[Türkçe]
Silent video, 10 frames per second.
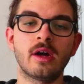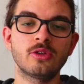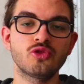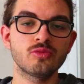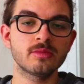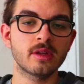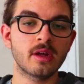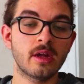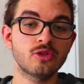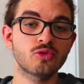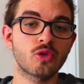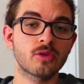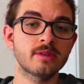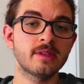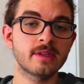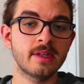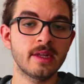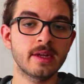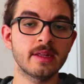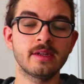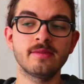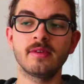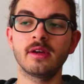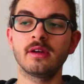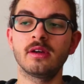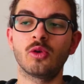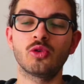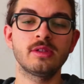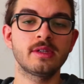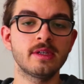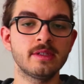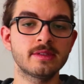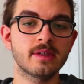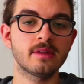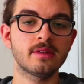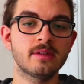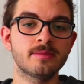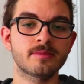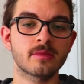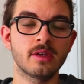Erzurum'da Erzurum Kongresi'ndeki delegelerin ve oradaki insanların